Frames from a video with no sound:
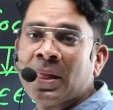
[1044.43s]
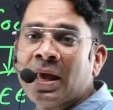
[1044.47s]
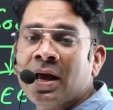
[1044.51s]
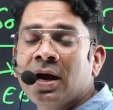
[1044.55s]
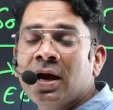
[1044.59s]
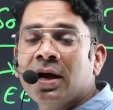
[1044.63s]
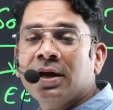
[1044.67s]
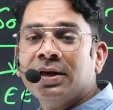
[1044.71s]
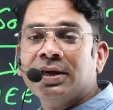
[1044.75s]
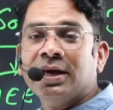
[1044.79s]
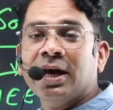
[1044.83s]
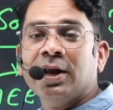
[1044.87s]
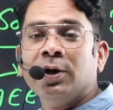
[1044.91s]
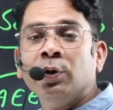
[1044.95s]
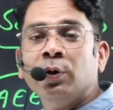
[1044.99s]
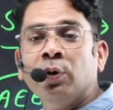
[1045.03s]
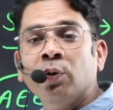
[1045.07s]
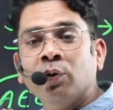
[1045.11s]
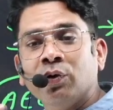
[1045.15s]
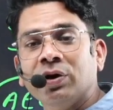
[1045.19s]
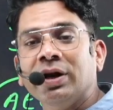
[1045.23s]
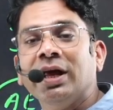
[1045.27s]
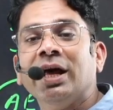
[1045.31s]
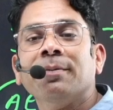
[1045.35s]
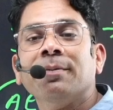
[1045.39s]
ये
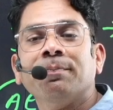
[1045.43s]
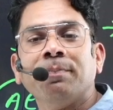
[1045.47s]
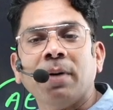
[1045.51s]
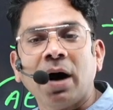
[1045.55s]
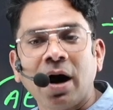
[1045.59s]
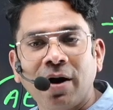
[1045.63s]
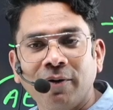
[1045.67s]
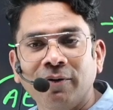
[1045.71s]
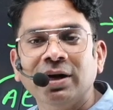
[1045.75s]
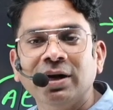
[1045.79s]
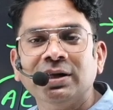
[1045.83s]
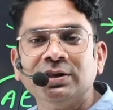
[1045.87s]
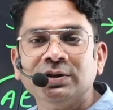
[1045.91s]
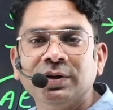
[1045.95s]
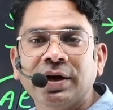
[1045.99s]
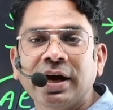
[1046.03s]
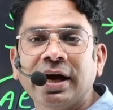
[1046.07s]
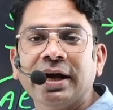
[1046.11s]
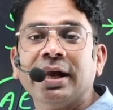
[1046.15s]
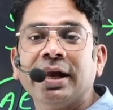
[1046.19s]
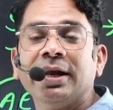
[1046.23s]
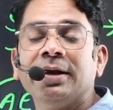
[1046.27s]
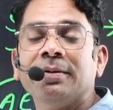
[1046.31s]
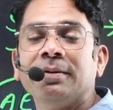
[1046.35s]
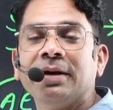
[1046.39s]
न्यूक्लियर पावर जो है
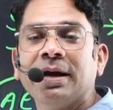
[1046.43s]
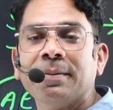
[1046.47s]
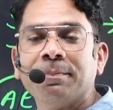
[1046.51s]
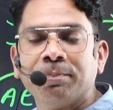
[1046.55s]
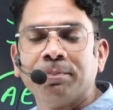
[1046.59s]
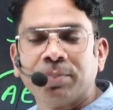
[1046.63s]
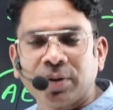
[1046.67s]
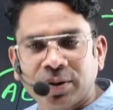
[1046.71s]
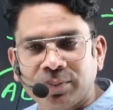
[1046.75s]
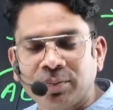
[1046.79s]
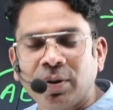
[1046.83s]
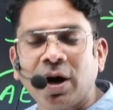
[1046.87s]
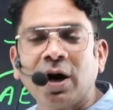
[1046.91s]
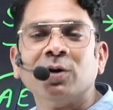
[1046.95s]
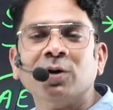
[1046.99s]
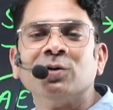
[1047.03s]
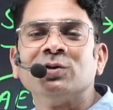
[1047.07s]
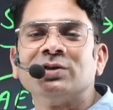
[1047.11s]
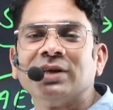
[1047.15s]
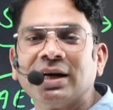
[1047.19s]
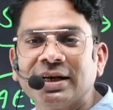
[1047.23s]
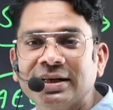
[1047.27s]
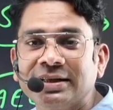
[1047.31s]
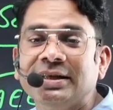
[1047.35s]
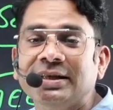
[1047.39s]
यानी ये परमाणु
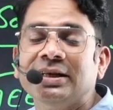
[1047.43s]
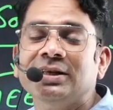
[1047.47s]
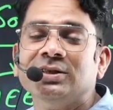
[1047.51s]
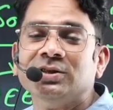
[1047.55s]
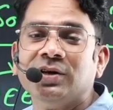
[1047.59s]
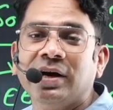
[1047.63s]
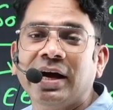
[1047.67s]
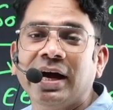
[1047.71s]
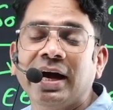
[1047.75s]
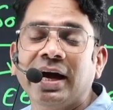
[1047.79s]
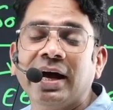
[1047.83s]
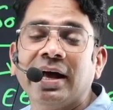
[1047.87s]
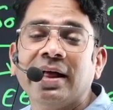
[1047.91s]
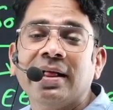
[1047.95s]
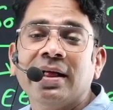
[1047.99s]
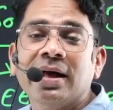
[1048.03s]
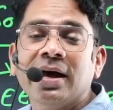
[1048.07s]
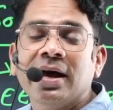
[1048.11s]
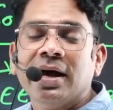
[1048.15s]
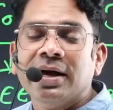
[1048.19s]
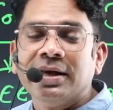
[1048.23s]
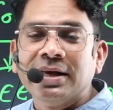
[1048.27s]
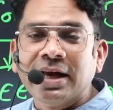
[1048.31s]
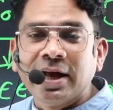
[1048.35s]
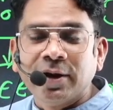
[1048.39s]
शक्ति जो है
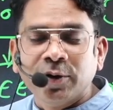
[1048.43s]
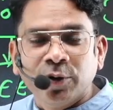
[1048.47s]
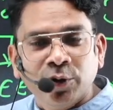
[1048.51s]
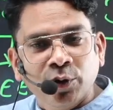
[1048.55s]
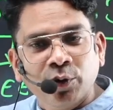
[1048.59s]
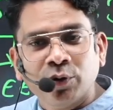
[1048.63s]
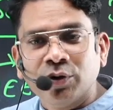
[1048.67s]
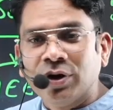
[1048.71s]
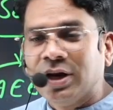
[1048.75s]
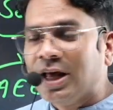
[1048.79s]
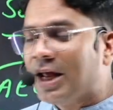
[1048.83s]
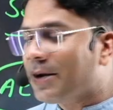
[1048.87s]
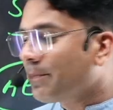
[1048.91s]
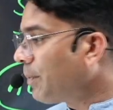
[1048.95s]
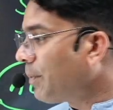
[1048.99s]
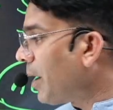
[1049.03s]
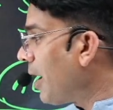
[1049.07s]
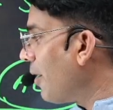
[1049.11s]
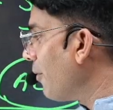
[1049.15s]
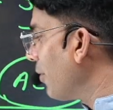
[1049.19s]
या न्यूक्लियर पावर